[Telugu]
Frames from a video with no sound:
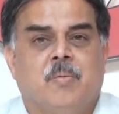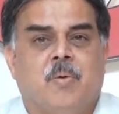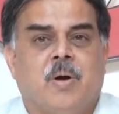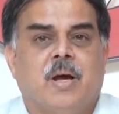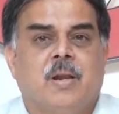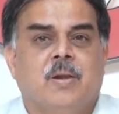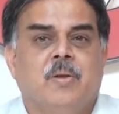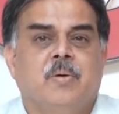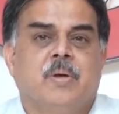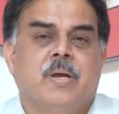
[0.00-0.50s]

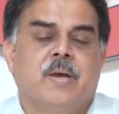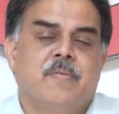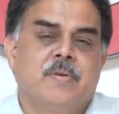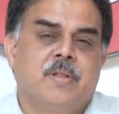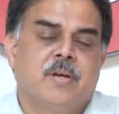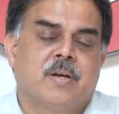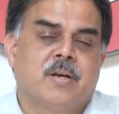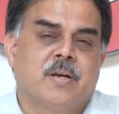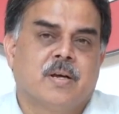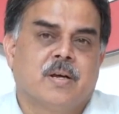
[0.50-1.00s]
వాళ్ళు ఏ
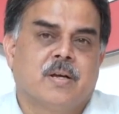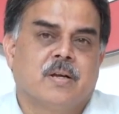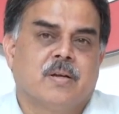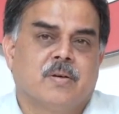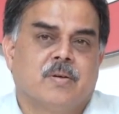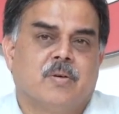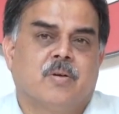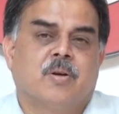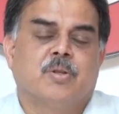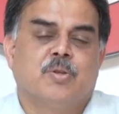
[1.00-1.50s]
విధంగా
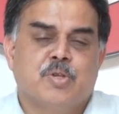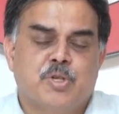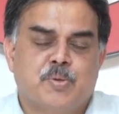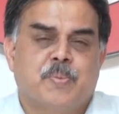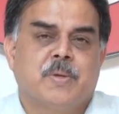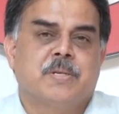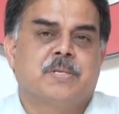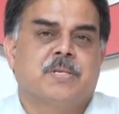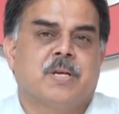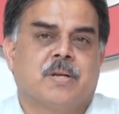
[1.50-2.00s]
ఒక
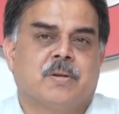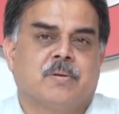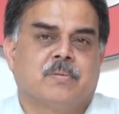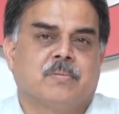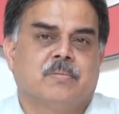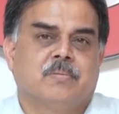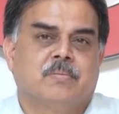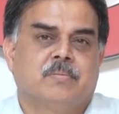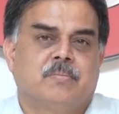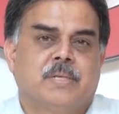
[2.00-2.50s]
దుష్ప్రచారం
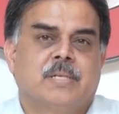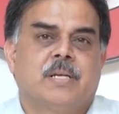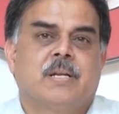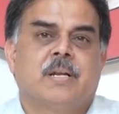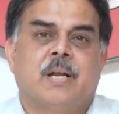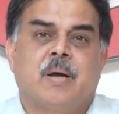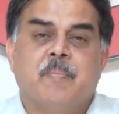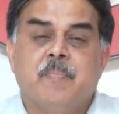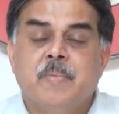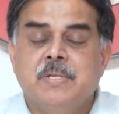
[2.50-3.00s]

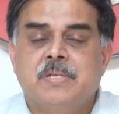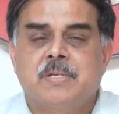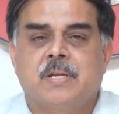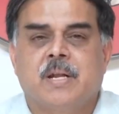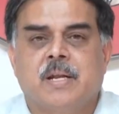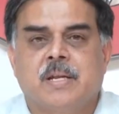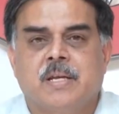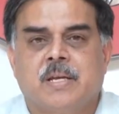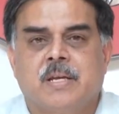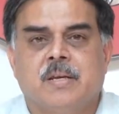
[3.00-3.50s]
ప్రజలను
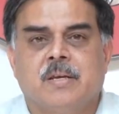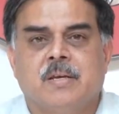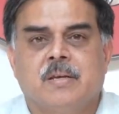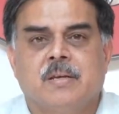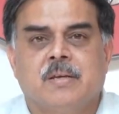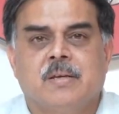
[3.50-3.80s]
నమ్మించడానికి